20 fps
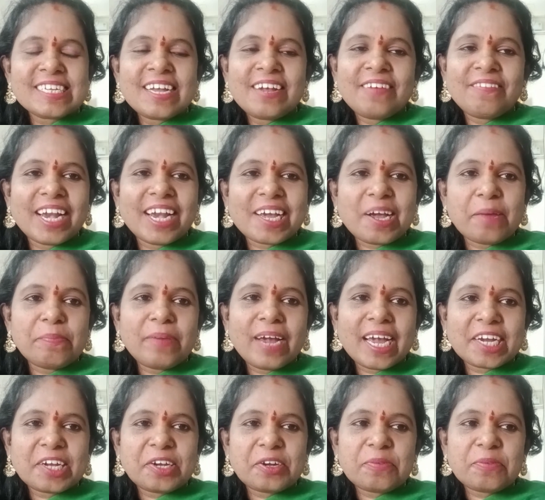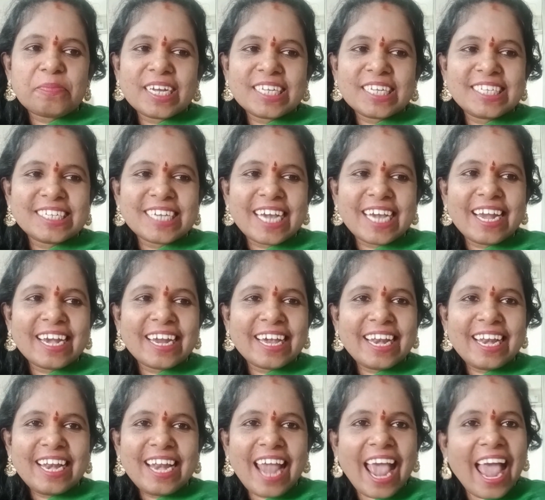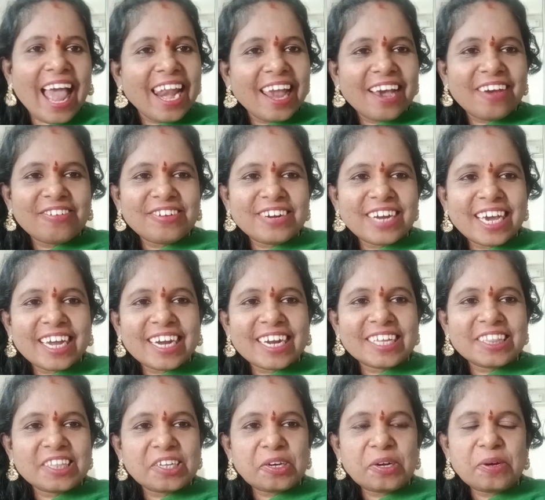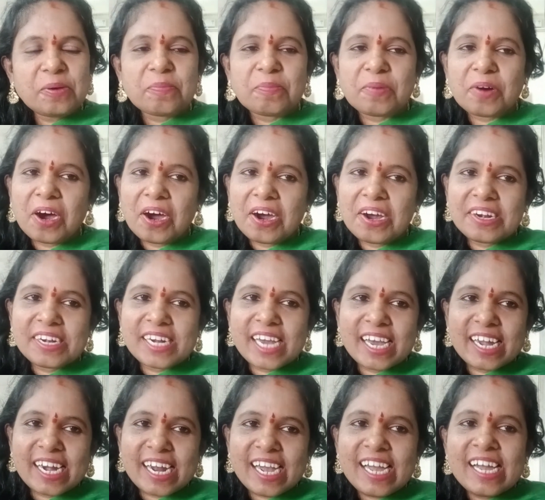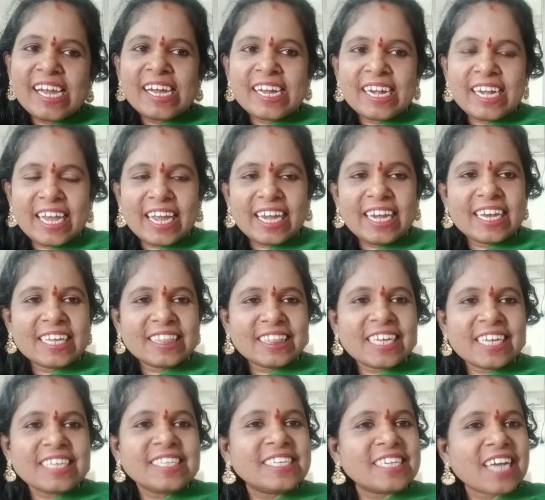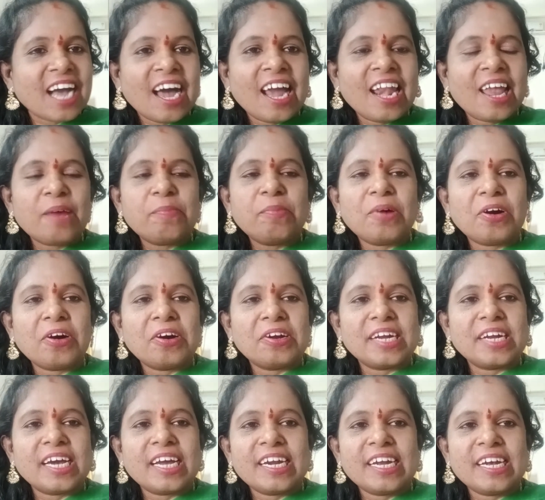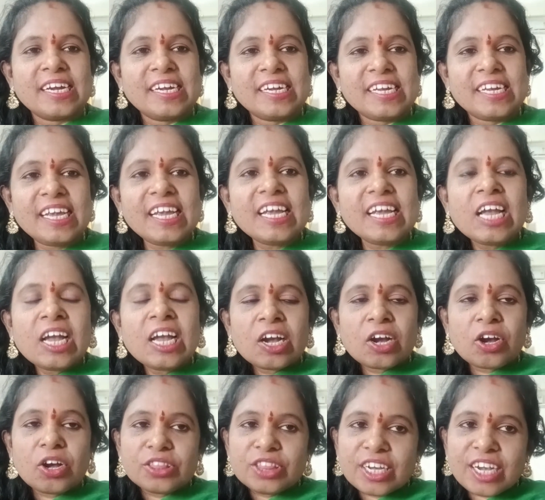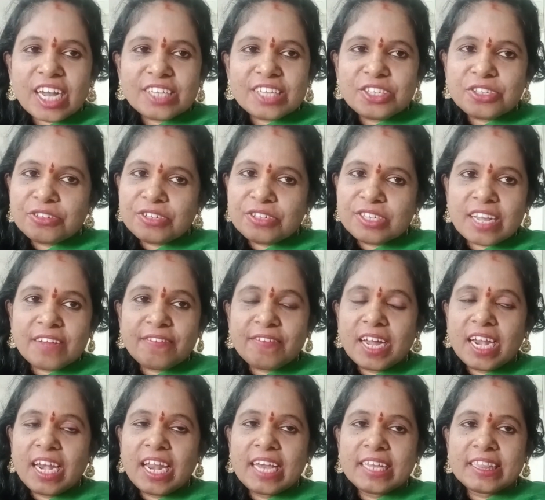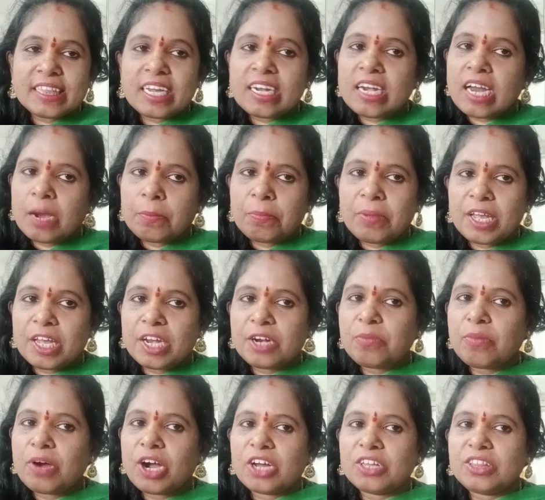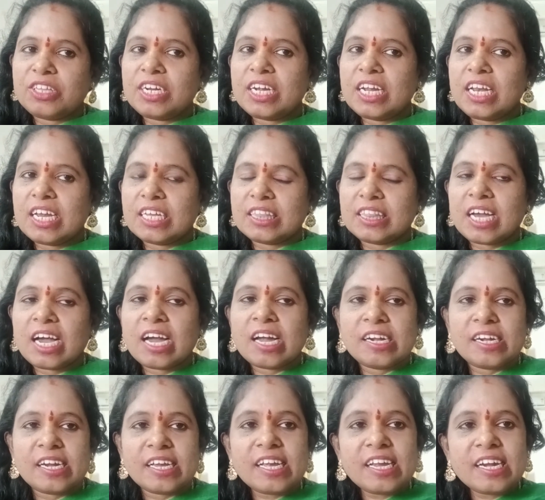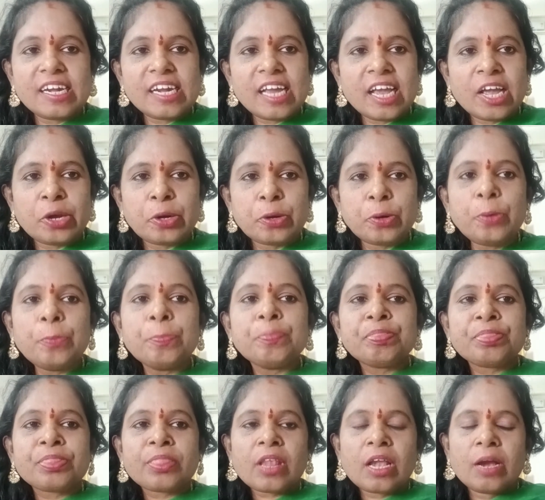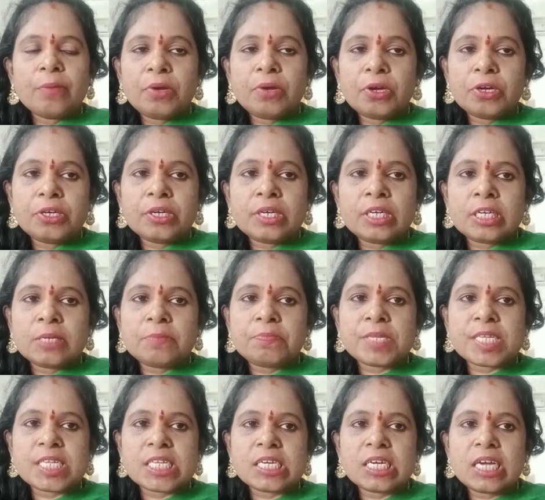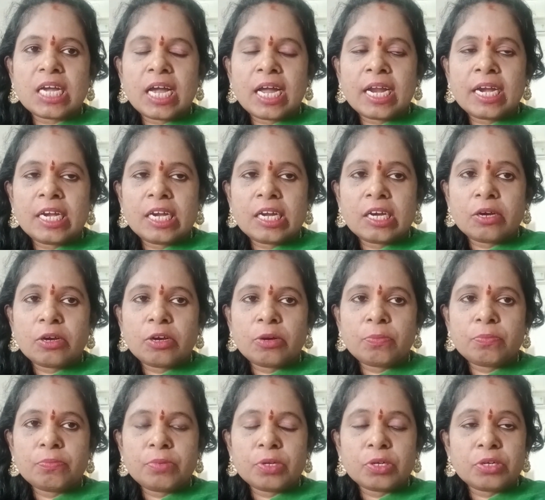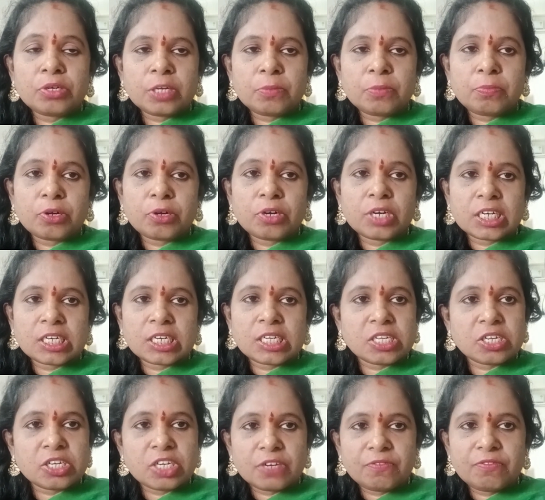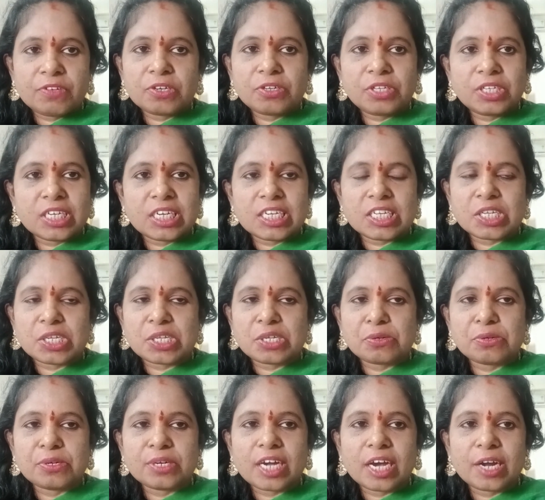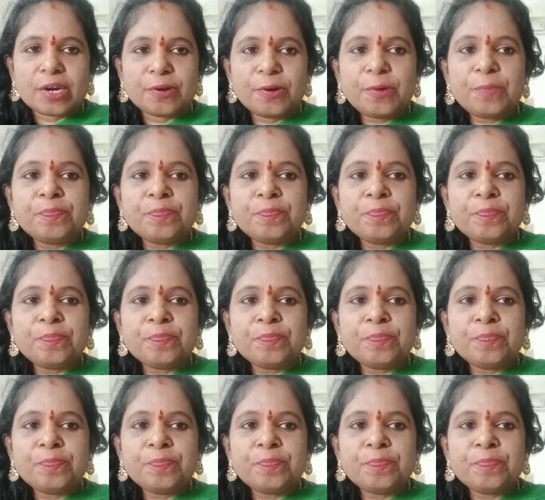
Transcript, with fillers: వెల్కమ్ బ్యాక్ టు మై ఛానల్ ఎలా ఉన్నారు అందరూ బాగున్నారా నేనైతే చాలా బాగున్నానండి కొత్తగా చూసే వాళ్ళైతే నా పేరు మాధురి లత అండి నేను బ్యూటీ టిప్స్ అండ్ బ్యూటీ ప్రోడక్ట్స్ రివ్యూ చేస్తుంటాను